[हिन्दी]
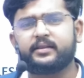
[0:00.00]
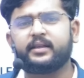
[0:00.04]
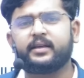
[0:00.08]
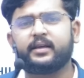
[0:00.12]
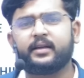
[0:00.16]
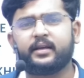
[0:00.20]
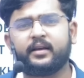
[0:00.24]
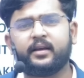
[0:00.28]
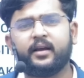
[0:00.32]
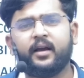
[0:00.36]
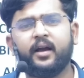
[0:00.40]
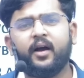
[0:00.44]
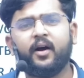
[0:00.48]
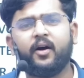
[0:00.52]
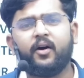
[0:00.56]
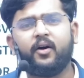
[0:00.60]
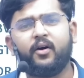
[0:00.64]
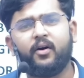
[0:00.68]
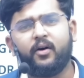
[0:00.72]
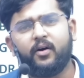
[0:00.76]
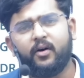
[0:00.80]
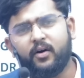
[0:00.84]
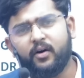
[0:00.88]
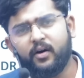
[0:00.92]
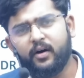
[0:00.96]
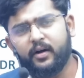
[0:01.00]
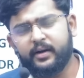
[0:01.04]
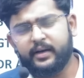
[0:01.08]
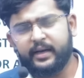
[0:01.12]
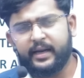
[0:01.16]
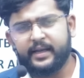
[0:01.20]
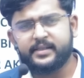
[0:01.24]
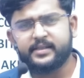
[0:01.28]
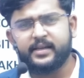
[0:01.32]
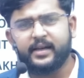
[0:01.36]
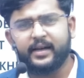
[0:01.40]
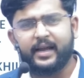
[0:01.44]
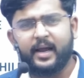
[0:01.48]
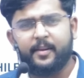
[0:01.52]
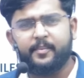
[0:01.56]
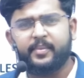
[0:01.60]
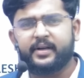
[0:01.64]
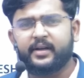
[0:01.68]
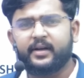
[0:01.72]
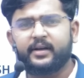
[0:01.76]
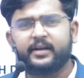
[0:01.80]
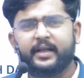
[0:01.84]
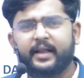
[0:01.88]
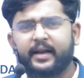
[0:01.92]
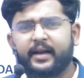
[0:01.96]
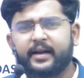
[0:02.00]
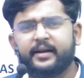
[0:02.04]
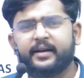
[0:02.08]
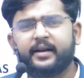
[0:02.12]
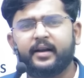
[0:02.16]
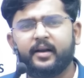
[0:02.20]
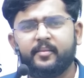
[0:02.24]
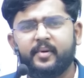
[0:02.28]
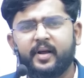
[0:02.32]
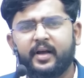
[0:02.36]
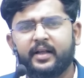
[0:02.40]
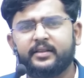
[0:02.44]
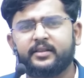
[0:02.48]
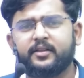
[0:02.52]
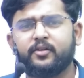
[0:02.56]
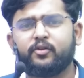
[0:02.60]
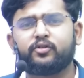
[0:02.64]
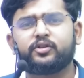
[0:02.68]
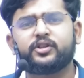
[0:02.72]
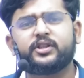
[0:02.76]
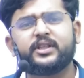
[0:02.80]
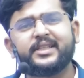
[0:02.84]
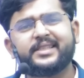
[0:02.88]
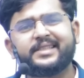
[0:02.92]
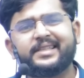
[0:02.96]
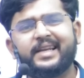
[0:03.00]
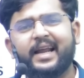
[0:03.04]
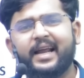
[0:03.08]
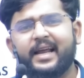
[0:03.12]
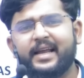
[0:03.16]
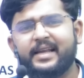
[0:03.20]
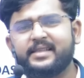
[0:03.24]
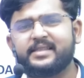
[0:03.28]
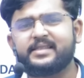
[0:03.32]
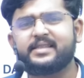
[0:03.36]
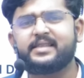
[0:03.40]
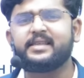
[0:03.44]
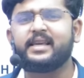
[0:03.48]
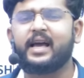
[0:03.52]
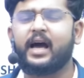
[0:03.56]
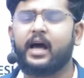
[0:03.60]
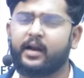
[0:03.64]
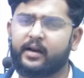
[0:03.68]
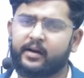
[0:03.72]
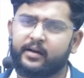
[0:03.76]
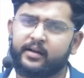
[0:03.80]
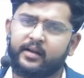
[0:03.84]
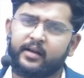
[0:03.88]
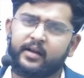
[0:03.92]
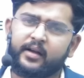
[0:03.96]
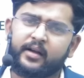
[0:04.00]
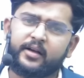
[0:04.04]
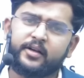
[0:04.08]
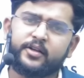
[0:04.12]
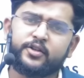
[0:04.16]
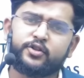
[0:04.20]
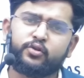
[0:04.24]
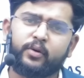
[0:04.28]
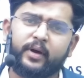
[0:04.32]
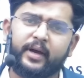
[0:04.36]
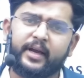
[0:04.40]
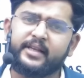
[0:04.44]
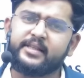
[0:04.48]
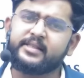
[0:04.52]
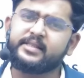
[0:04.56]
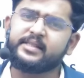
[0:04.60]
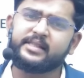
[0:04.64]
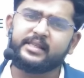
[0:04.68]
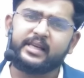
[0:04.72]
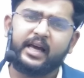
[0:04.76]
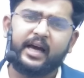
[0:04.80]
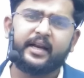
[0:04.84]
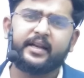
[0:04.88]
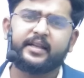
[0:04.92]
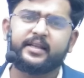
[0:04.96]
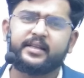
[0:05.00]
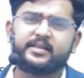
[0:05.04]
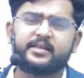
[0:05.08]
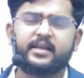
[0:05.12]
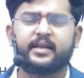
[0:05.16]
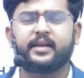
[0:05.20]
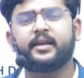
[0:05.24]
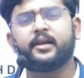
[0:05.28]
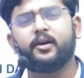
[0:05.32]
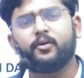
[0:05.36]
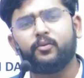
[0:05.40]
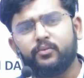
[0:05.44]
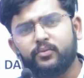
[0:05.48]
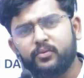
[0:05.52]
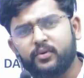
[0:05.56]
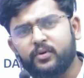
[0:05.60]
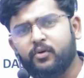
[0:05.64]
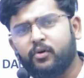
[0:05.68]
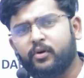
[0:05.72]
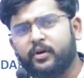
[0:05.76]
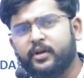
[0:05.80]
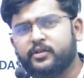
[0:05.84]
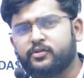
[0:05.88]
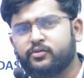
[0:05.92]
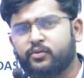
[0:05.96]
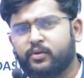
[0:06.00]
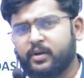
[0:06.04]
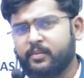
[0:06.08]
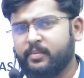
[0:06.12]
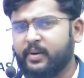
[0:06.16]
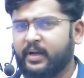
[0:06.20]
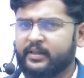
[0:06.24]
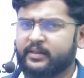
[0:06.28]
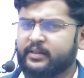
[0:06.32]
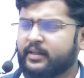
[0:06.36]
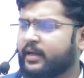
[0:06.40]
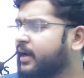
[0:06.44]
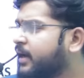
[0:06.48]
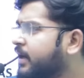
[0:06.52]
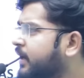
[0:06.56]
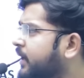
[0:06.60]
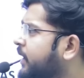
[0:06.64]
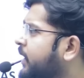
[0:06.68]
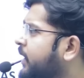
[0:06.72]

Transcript: हैं और नेशनल कैपिटल टेरेटरी में आते हैं और तीसरा एनसीआर जो एनसीआर रीजन के उन कॉलेजों की बात करेंगे